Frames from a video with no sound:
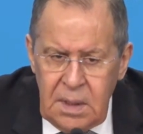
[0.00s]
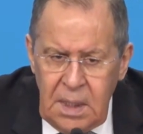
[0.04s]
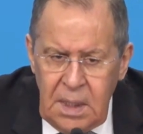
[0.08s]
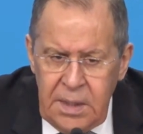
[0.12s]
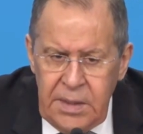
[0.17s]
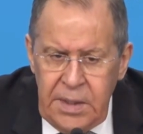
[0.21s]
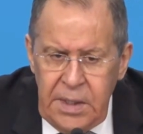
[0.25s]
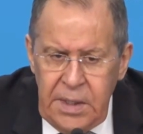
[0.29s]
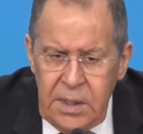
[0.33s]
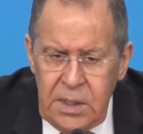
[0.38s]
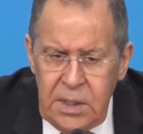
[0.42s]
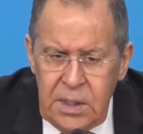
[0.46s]

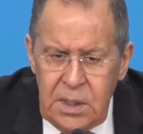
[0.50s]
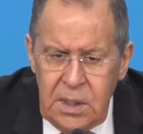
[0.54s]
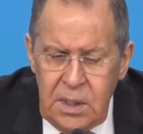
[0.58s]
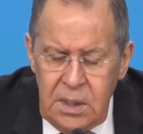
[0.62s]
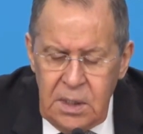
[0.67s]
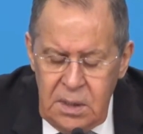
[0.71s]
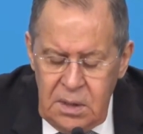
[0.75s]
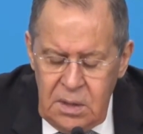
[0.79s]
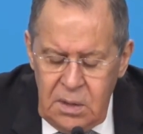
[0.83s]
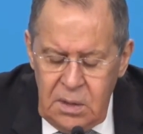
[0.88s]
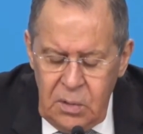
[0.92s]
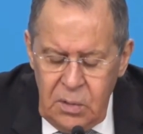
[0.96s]

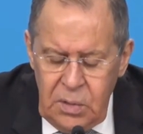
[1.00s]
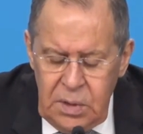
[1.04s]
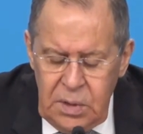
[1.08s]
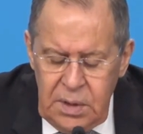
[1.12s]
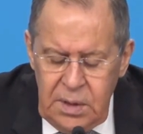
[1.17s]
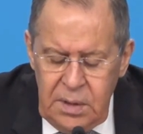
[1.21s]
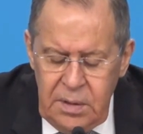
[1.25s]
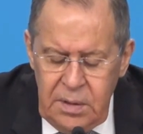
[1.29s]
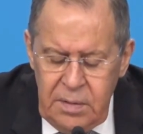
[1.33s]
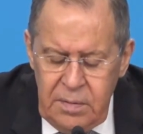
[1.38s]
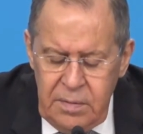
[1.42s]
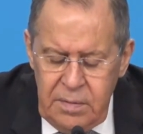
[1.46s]
агрессии
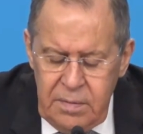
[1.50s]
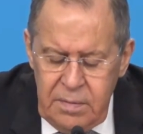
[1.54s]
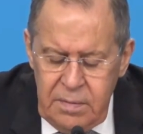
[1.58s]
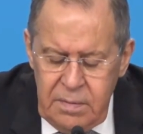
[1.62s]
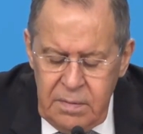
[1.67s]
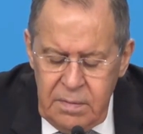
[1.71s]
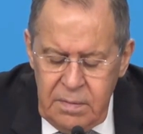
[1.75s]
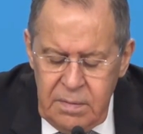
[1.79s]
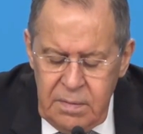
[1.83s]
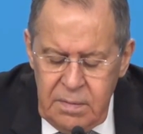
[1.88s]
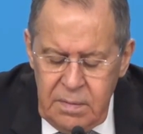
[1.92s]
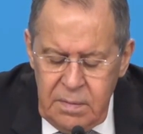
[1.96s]
Грузии
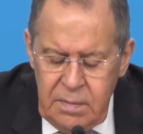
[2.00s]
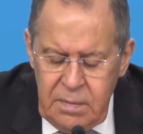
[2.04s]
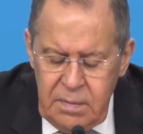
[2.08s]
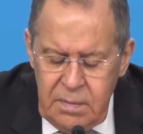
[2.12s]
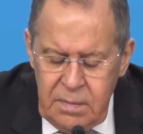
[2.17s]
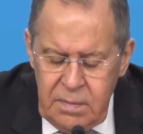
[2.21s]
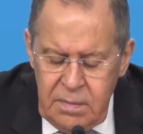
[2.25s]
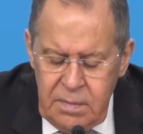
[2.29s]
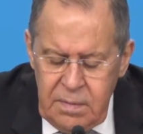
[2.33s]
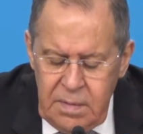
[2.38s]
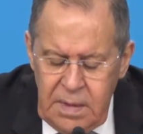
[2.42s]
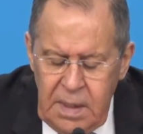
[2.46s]

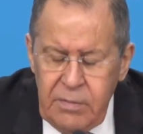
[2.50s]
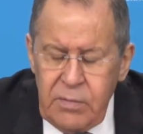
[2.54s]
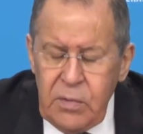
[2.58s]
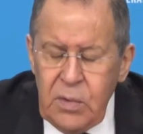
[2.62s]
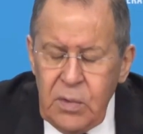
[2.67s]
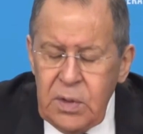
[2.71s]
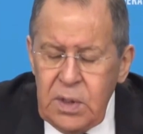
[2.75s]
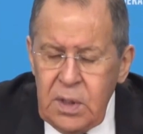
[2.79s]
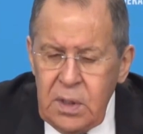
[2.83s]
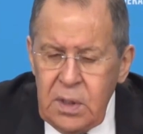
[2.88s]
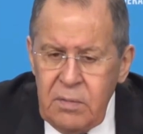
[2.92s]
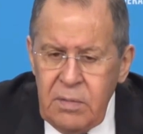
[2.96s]

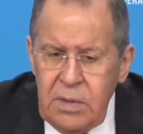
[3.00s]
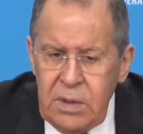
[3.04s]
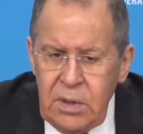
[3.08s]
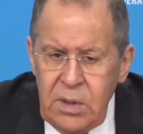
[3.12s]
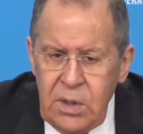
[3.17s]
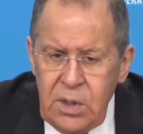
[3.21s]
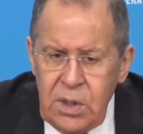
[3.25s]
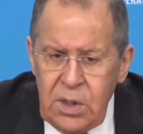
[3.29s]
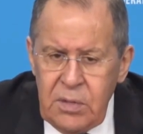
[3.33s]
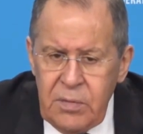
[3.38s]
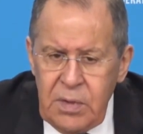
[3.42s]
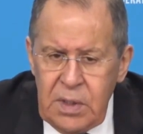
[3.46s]
августа
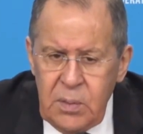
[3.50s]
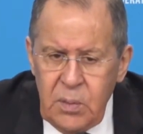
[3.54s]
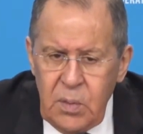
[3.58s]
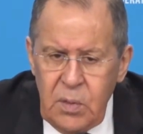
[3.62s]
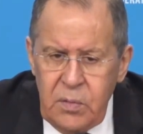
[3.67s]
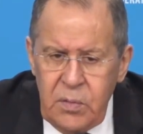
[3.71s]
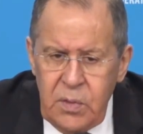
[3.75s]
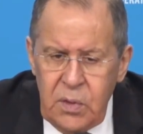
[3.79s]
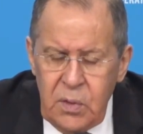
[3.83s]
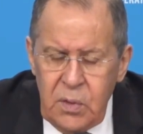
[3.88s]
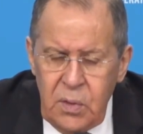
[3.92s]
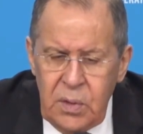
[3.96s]

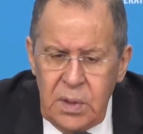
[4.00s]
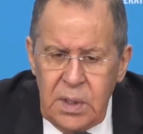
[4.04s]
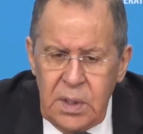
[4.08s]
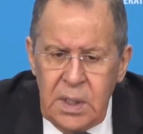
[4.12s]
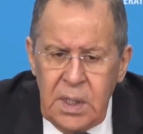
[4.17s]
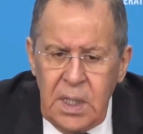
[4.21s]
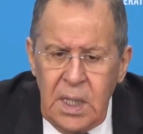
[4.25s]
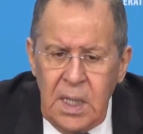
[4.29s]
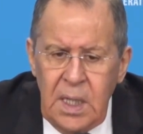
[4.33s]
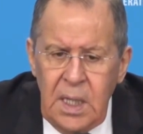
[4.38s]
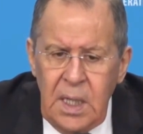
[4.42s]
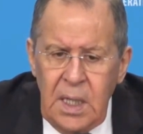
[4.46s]
2008 года